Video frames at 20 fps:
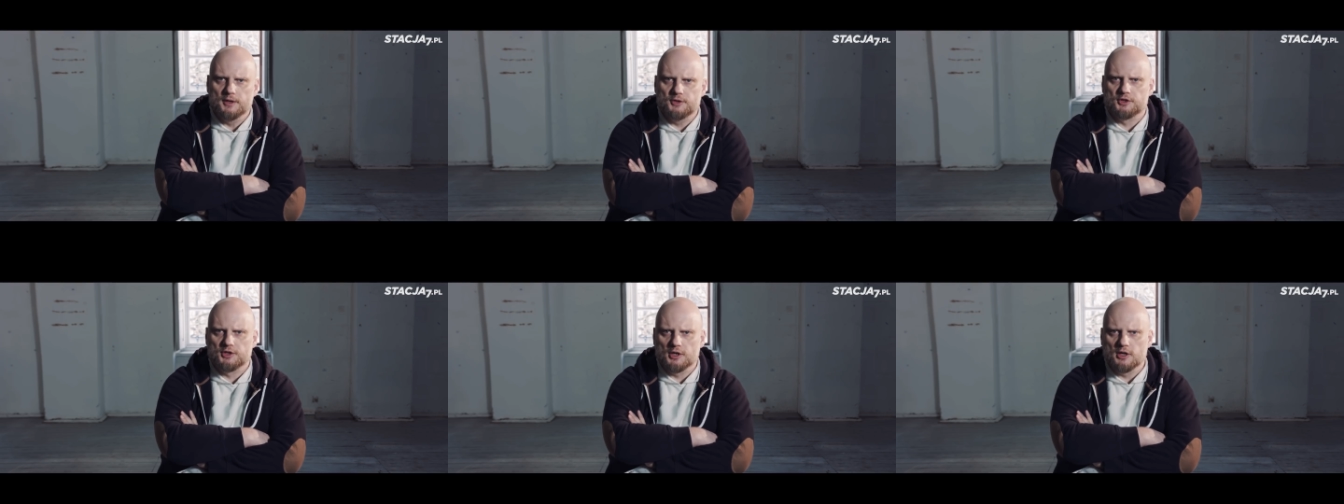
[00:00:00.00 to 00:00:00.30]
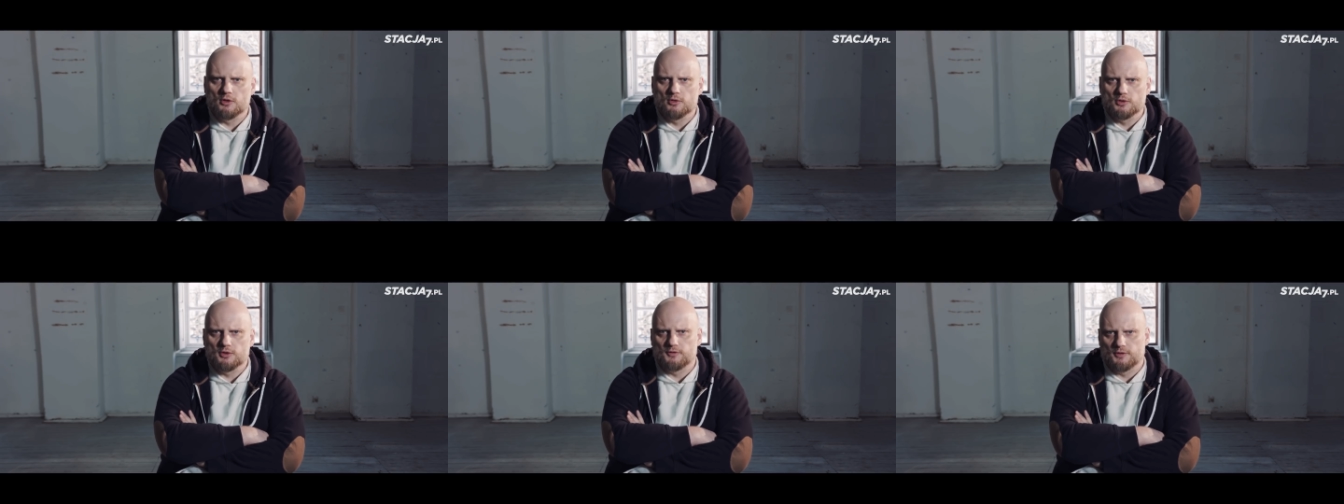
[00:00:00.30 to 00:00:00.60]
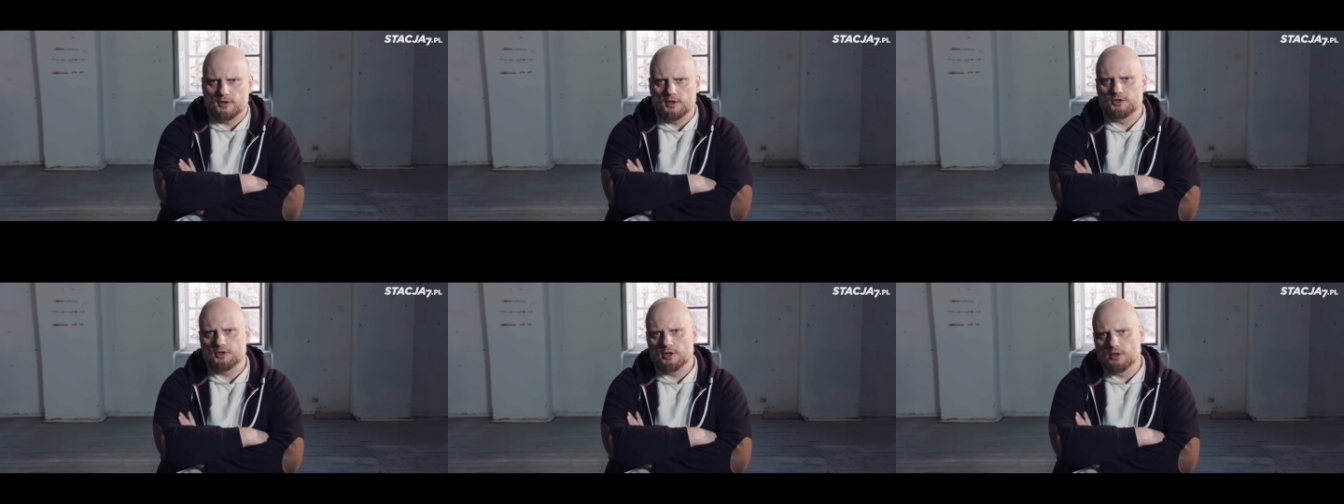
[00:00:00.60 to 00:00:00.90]
Cyrus, w
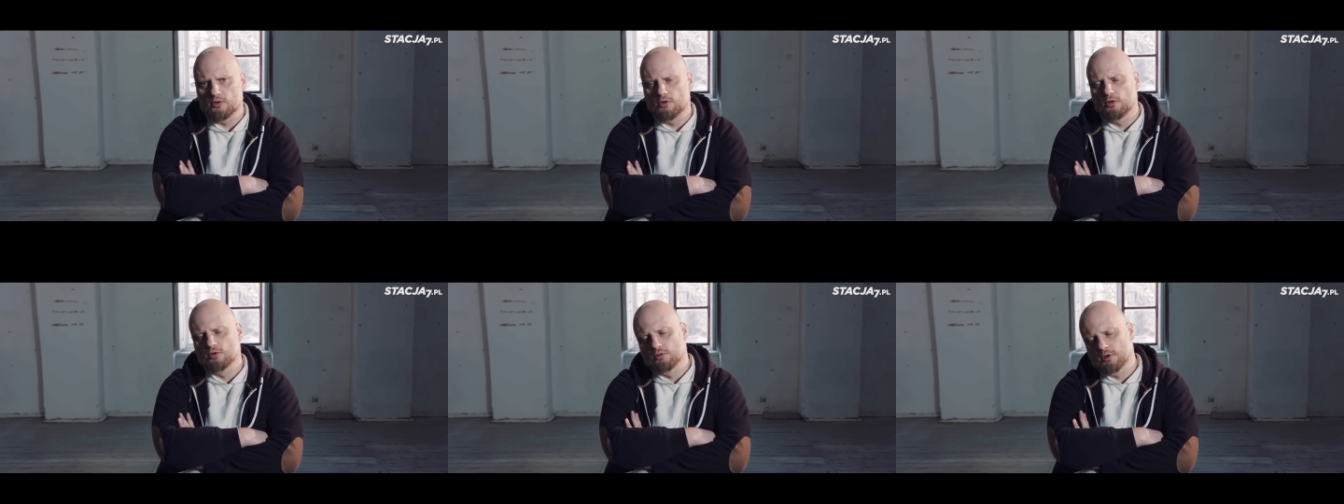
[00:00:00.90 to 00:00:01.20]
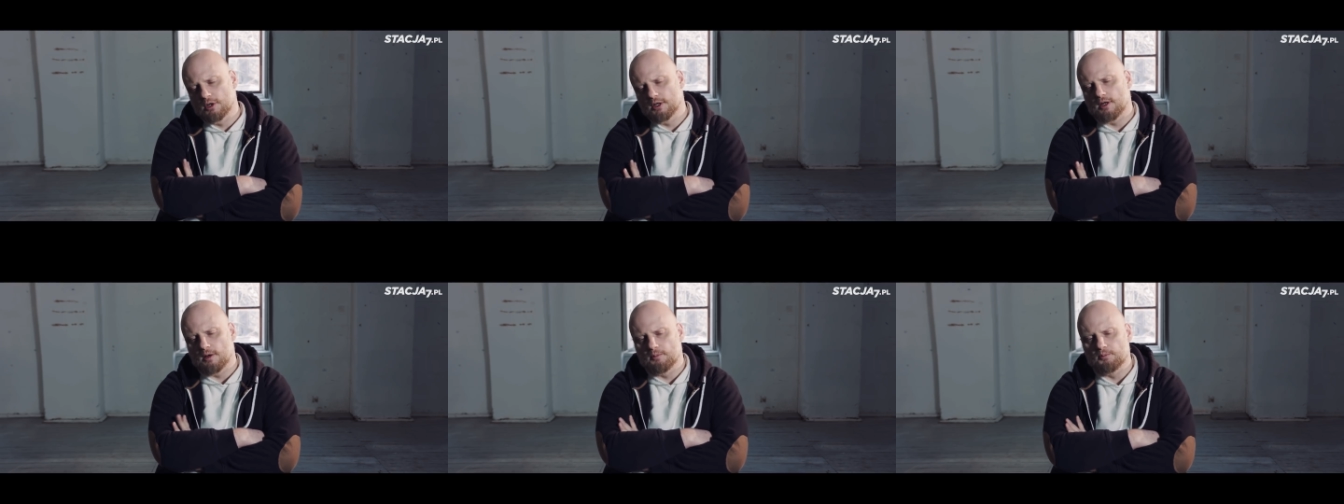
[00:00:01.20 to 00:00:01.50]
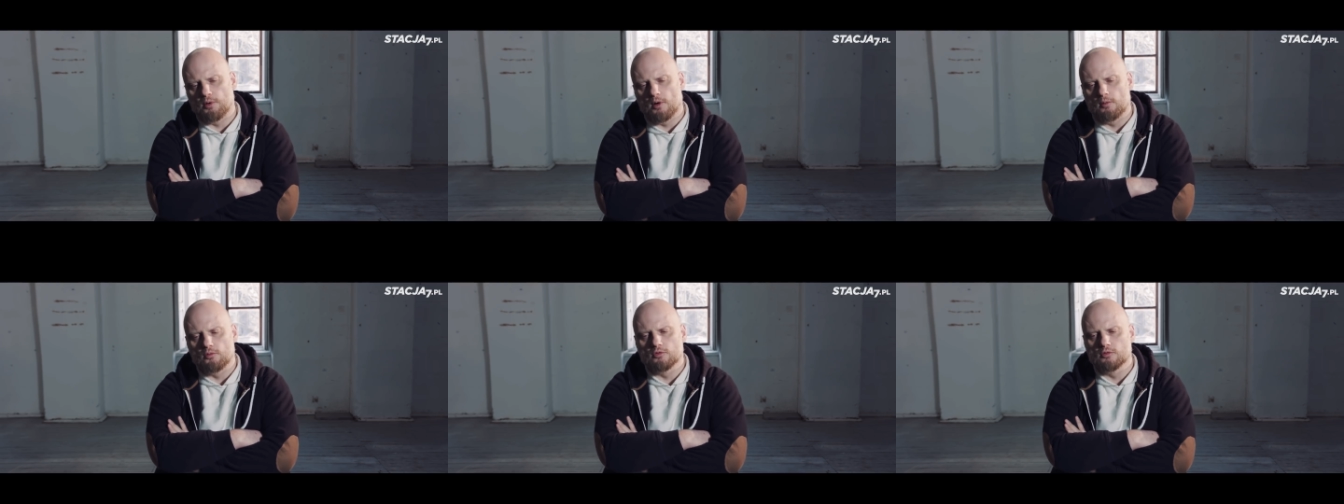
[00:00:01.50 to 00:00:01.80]
sensie król, który
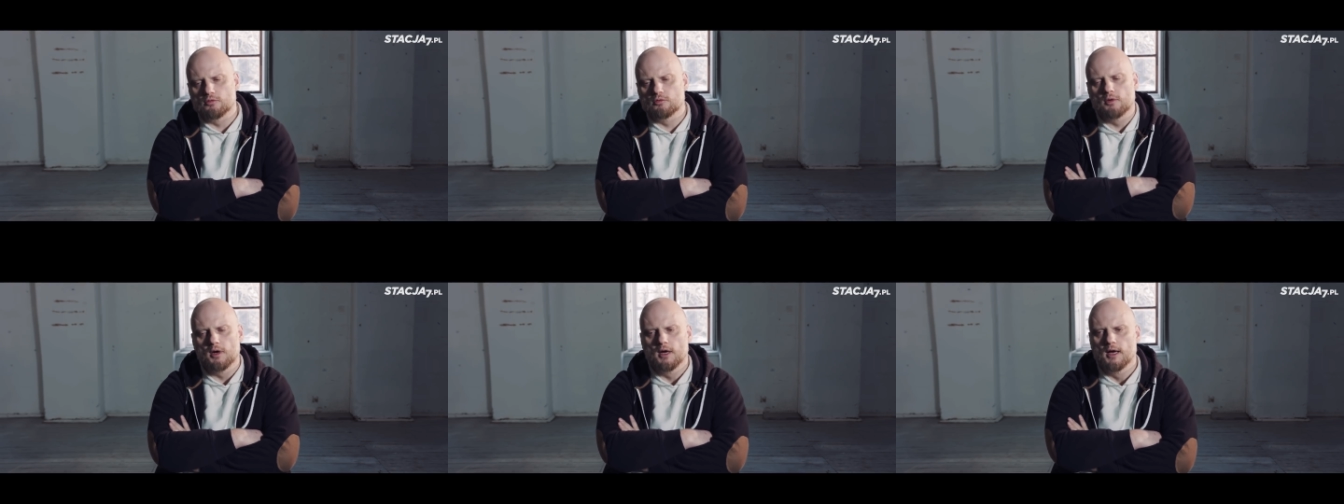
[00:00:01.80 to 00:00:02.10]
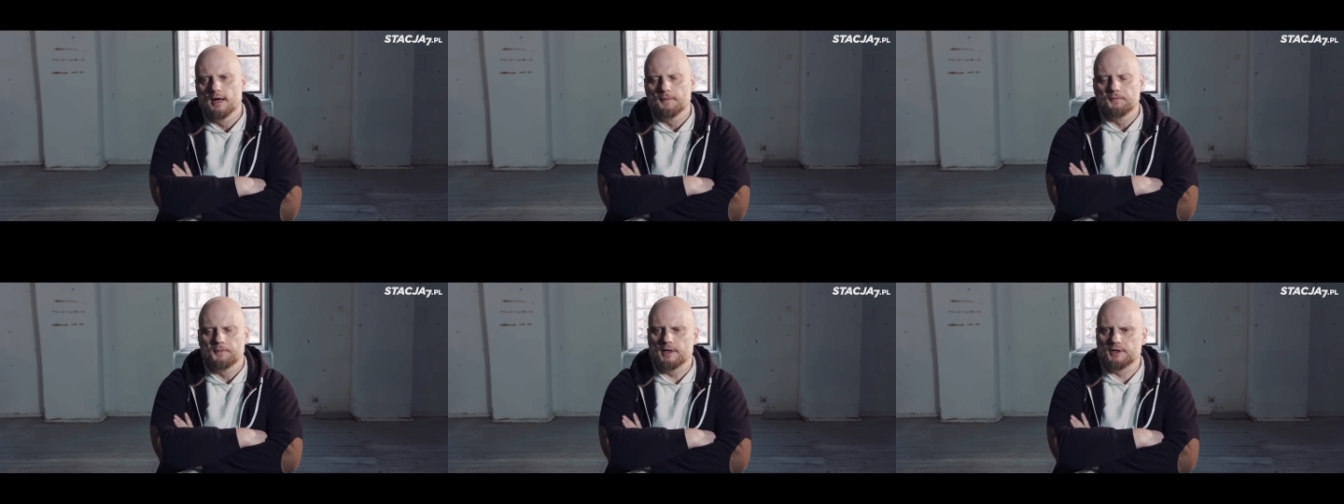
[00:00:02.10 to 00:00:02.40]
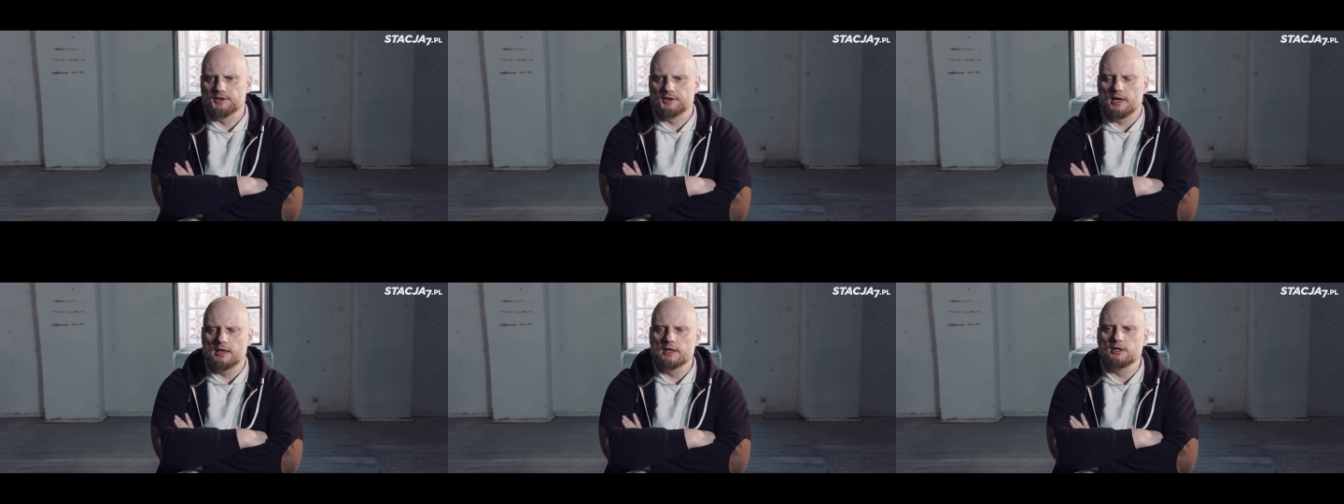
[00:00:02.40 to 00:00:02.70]
tam pomógł
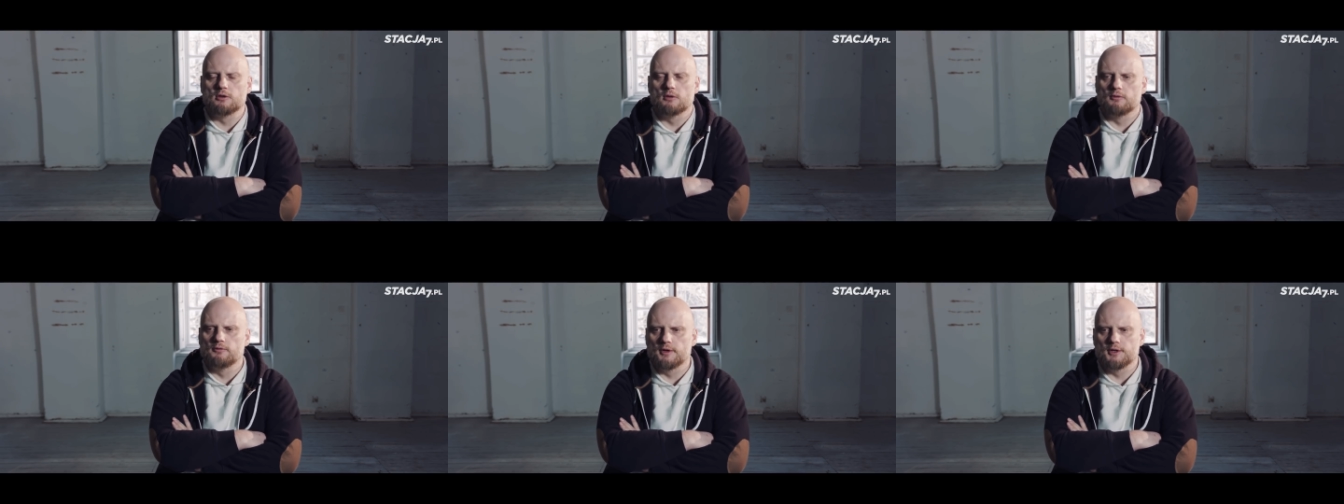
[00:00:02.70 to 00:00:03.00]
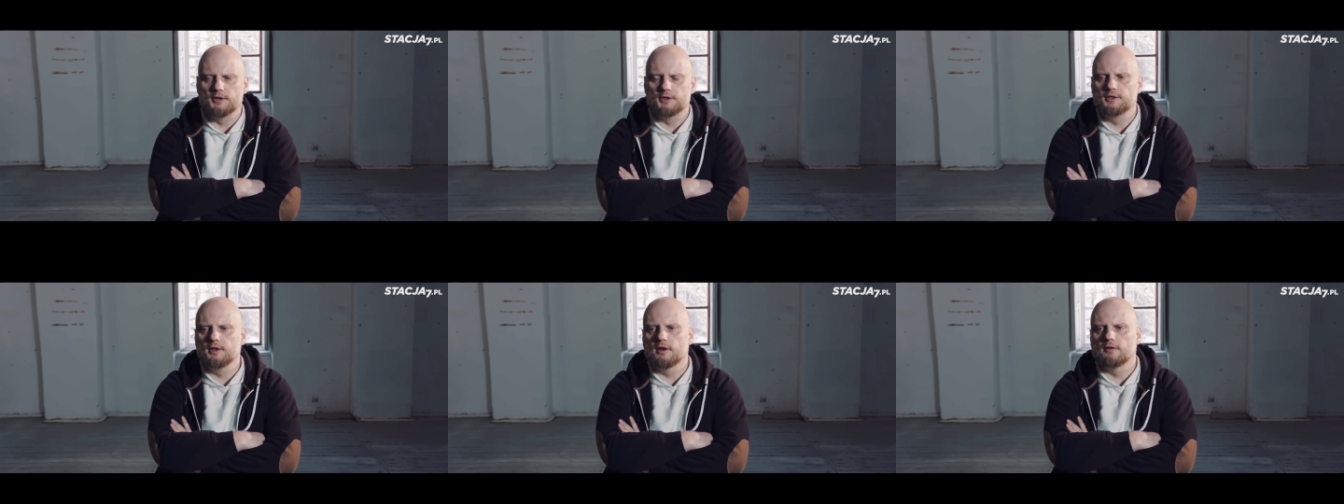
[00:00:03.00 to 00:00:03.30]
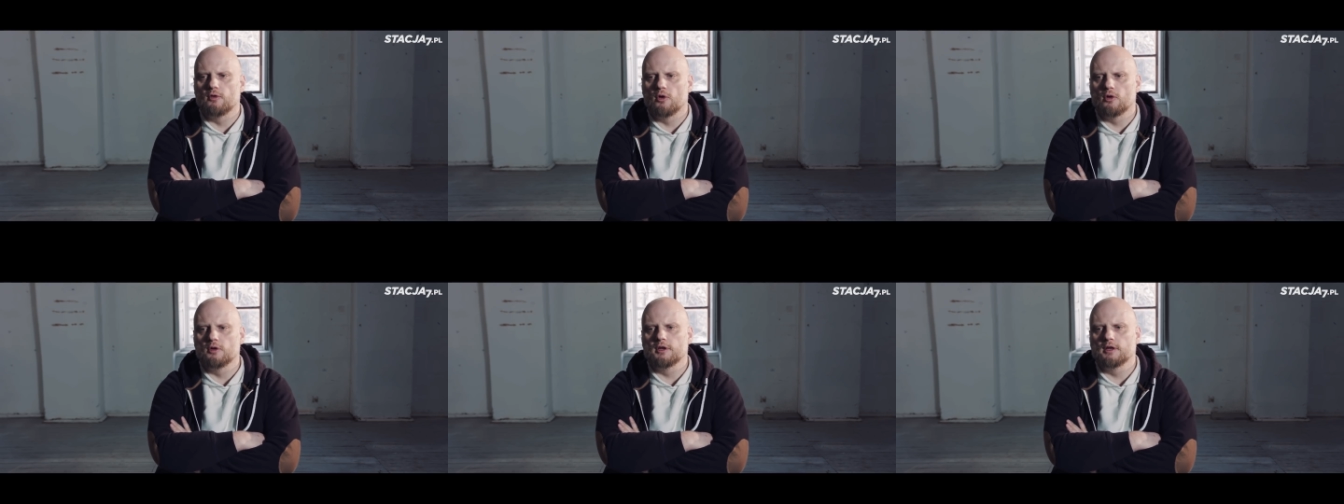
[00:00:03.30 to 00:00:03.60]
Izraelitom wyjść z
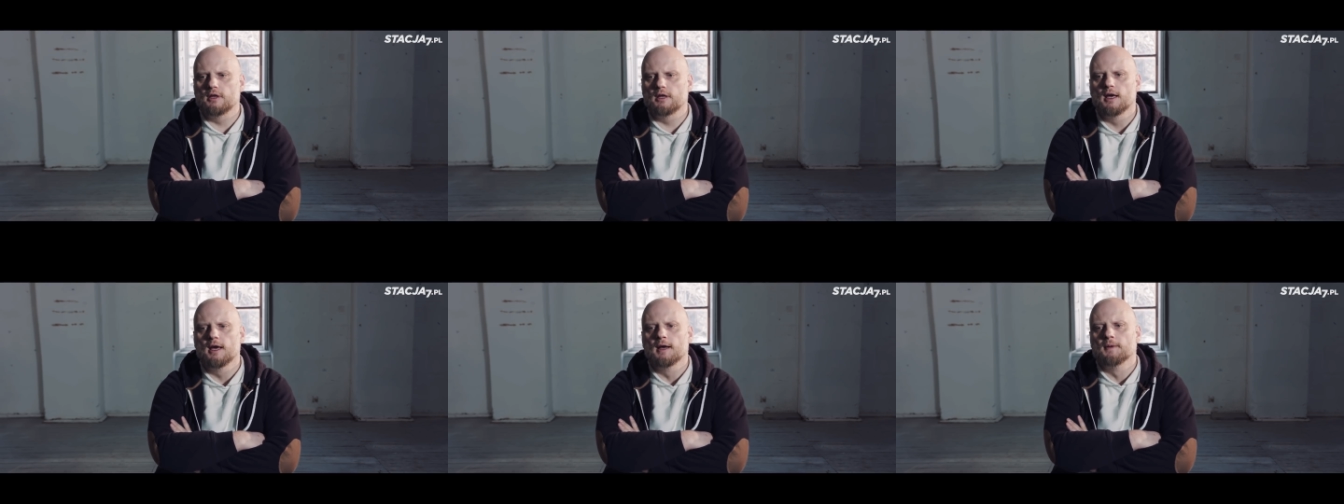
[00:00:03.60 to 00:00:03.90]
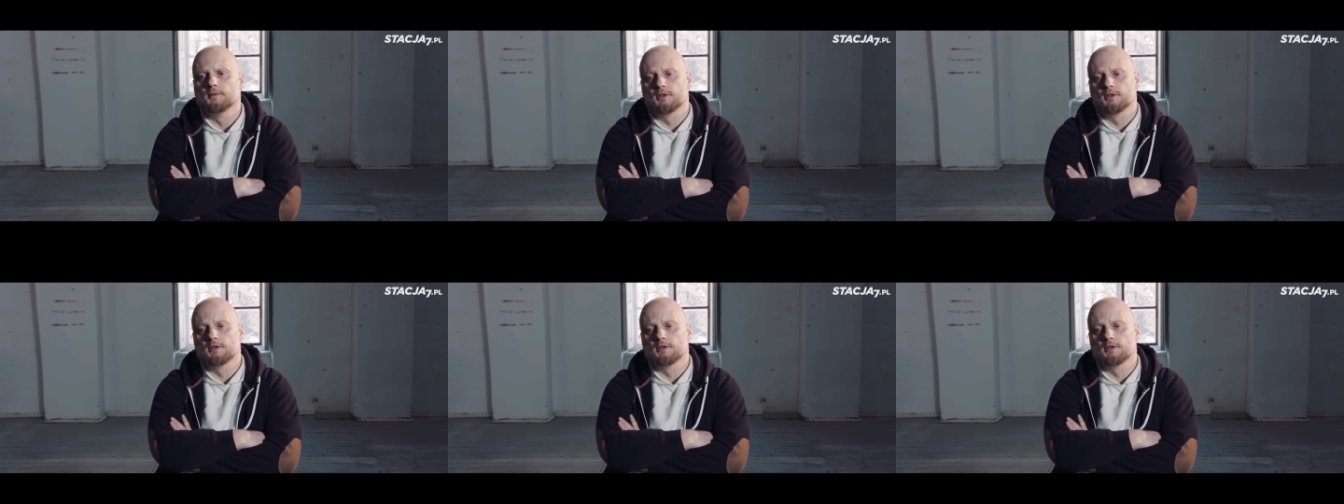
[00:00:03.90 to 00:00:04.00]
niewoli.